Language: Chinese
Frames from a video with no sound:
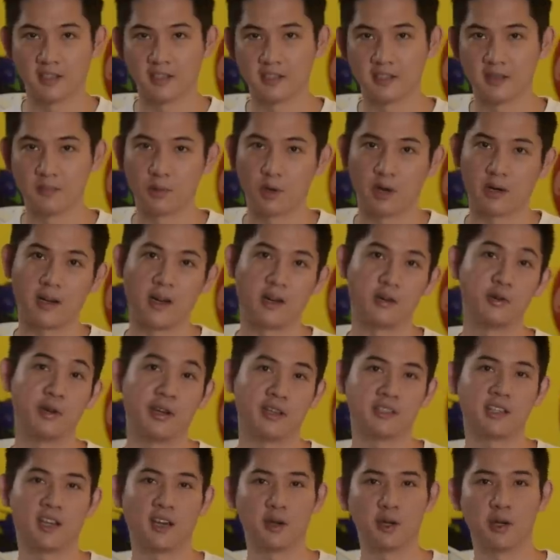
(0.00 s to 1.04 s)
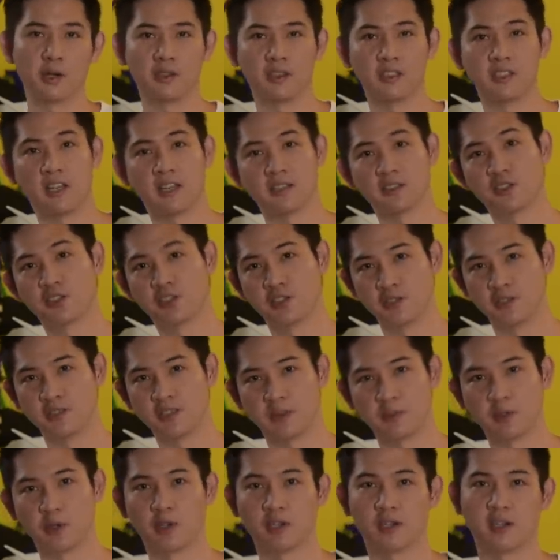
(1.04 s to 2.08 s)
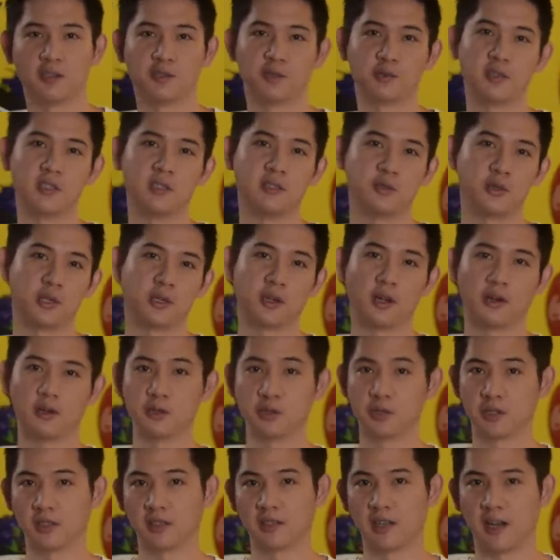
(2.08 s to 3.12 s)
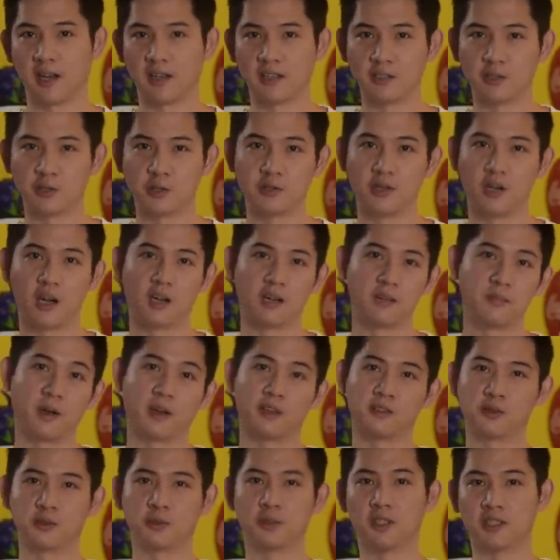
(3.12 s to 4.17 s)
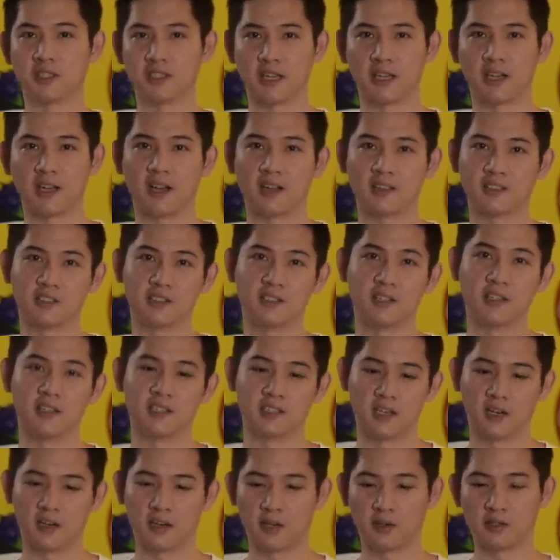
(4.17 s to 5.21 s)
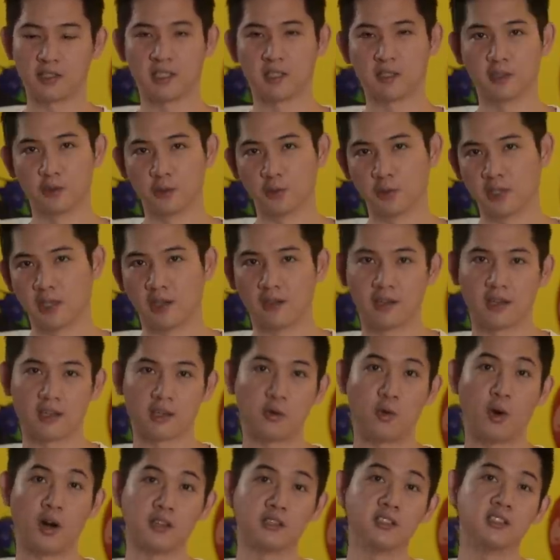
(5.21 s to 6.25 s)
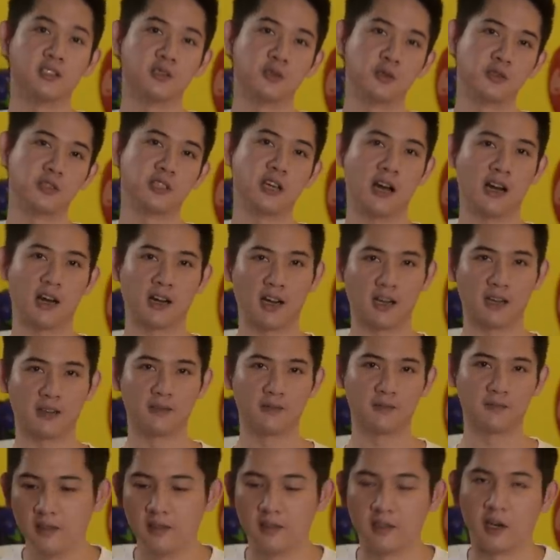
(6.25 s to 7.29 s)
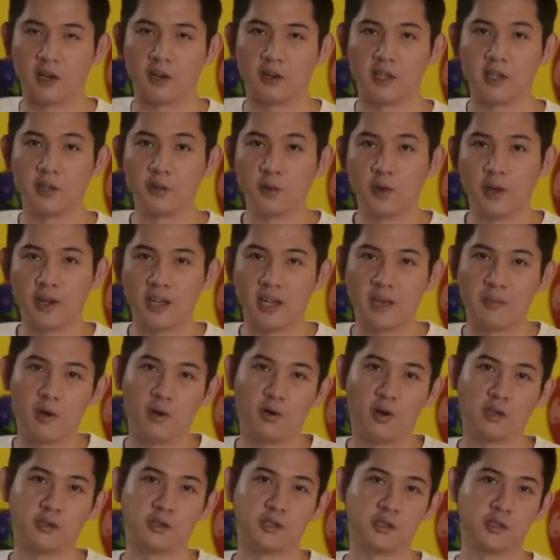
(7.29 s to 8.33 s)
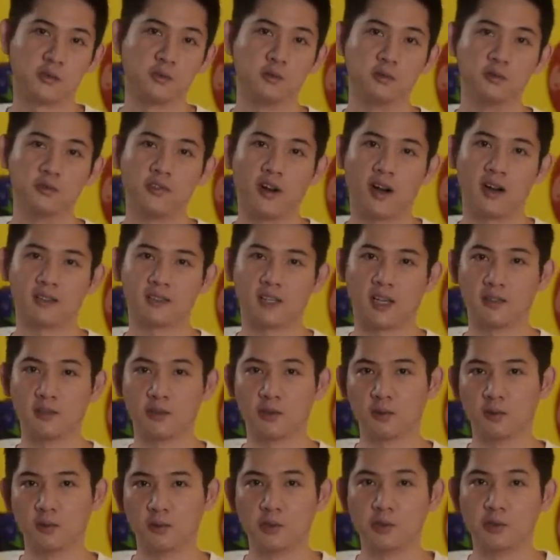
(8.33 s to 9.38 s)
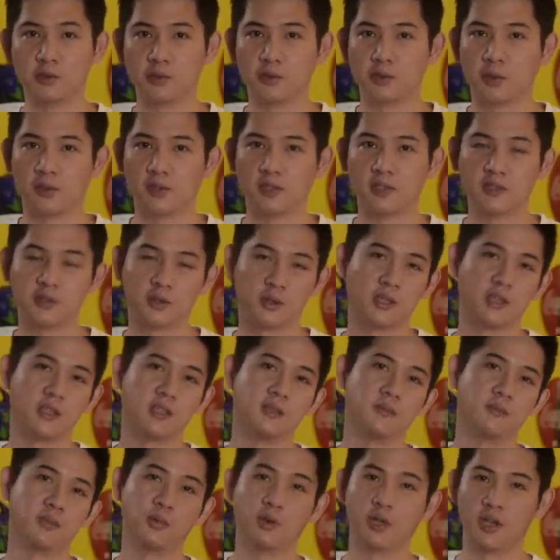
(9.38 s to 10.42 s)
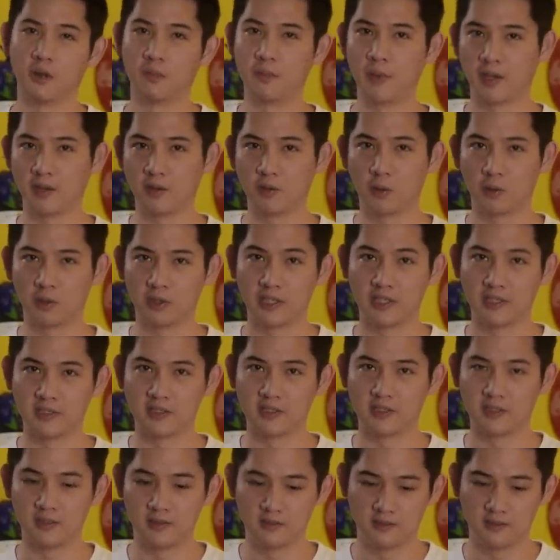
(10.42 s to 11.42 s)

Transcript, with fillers: 个是 Prada Red 才会有的一张纸，上面会告诉你捐款会捐到哪里去啊，你帮助了谁啊之类的，然后了解更多到哪个网址去查看。然后因为 Apple Watch 是无法单独运作的，所以呢不会有苹果贴纸。